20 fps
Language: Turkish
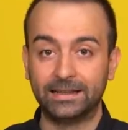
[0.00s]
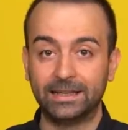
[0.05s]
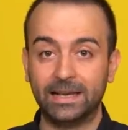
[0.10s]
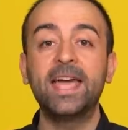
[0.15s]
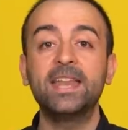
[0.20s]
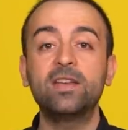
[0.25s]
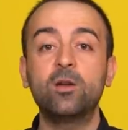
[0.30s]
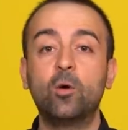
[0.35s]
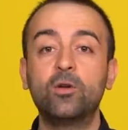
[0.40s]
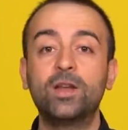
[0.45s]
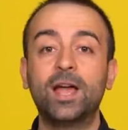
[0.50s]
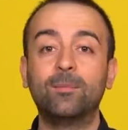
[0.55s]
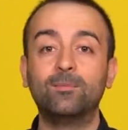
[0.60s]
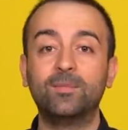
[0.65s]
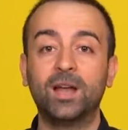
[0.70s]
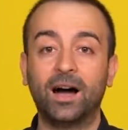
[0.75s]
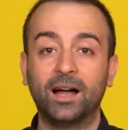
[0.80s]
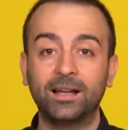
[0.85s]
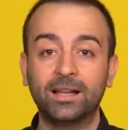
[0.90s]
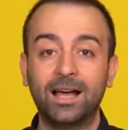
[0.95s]
En
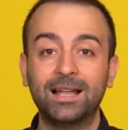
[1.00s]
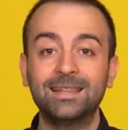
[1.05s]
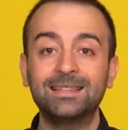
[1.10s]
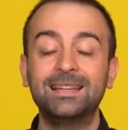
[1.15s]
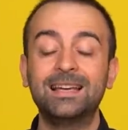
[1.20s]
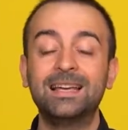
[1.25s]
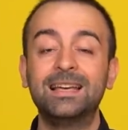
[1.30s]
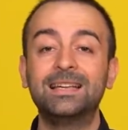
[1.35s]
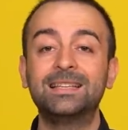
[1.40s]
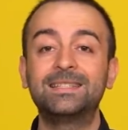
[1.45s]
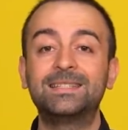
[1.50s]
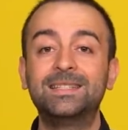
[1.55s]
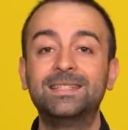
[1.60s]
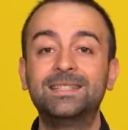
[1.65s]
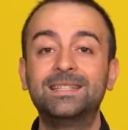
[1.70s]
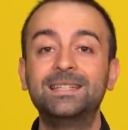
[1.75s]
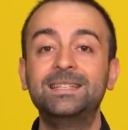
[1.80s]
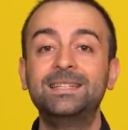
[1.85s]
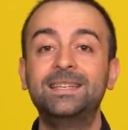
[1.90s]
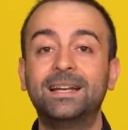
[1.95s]
önemli alan
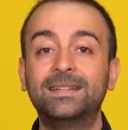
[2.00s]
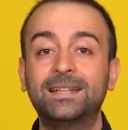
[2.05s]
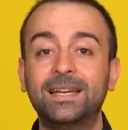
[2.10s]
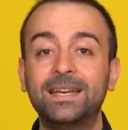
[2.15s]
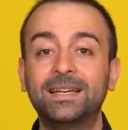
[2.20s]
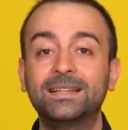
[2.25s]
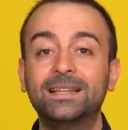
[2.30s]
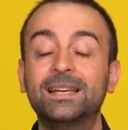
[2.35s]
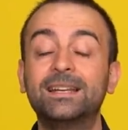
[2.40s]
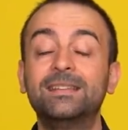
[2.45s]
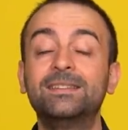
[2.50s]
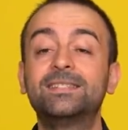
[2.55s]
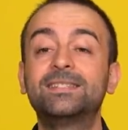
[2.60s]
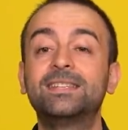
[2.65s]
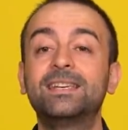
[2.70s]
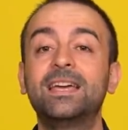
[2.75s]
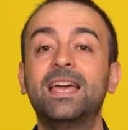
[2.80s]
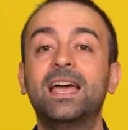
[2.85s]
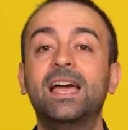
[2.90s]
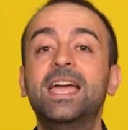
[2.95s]
sizin
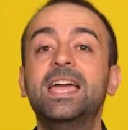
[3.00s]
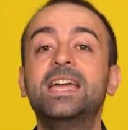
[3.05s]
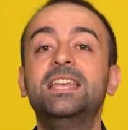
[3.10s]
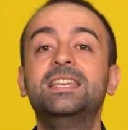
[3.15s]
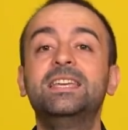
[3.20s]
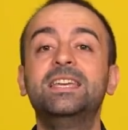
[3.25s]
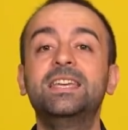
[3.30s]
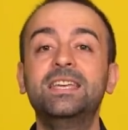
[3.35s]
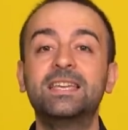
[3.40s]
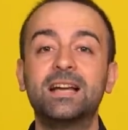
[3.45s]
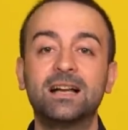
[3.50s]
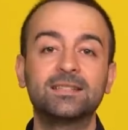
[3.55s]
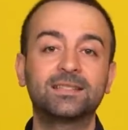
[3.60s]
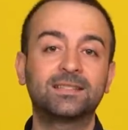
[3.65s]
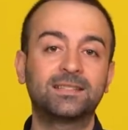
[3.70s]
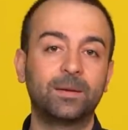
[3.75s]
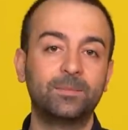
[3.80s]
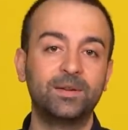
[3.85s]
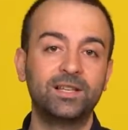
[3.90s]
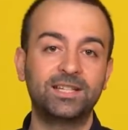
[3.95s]
yeteneklerinizi en iyi
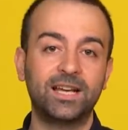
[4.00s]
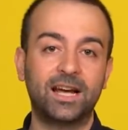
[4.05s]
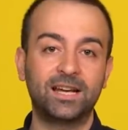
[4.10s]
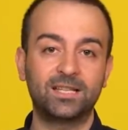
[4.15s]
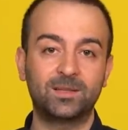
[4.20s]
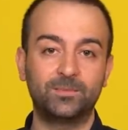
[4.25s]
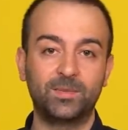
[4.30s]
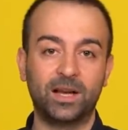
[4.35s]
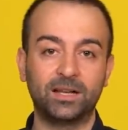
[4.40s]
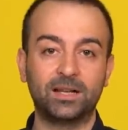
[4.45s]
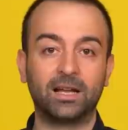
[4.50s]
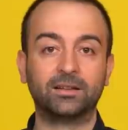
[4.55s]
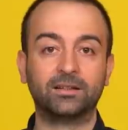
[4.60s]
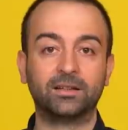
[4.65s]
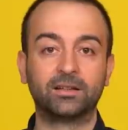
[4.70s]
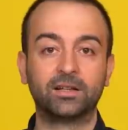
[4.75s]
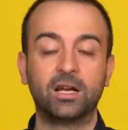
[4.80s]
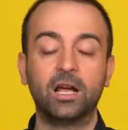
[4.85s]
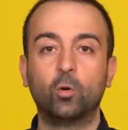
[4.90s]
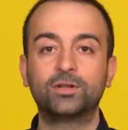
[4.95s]
yansıtabileceğiniz bir
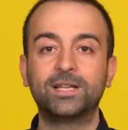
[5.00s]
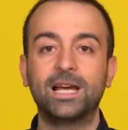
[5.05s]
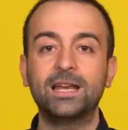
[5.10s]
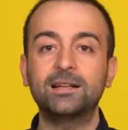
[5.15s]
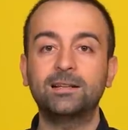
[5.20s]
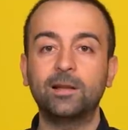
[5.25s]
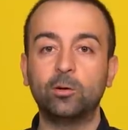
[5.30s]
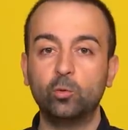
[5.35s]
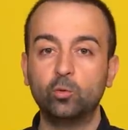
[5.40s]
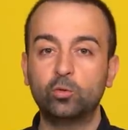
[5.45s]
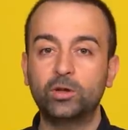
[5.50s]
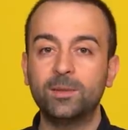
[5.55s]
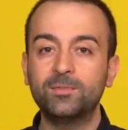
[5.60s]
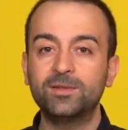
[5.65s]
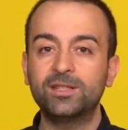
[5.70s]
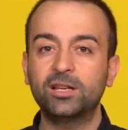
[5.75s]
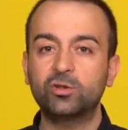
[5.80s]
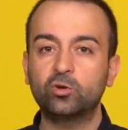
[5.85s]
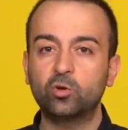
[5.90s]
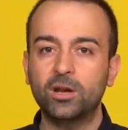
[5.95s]
alandır. Özellikle
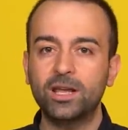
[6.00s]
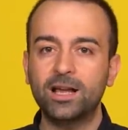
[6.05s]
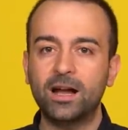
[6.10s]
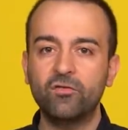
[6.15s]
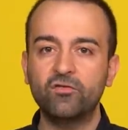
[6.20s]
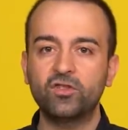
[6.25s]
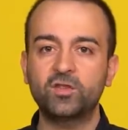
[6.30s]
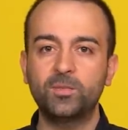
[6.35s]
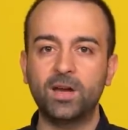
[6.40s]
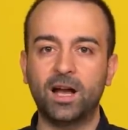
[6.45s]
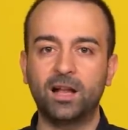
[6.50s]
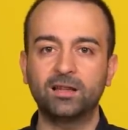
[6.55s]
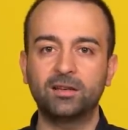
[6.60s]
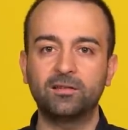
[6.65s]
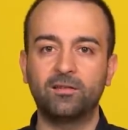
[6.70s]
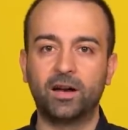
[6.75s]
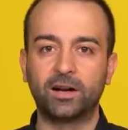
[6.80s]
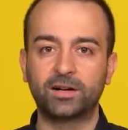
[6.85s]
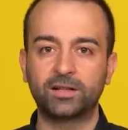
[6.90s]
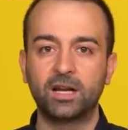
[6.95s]
ülkemizde şöyle yanlış bir
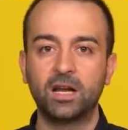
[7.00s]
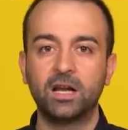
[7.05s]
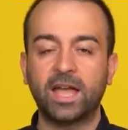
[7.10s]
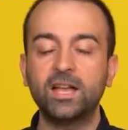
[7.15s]
algı var.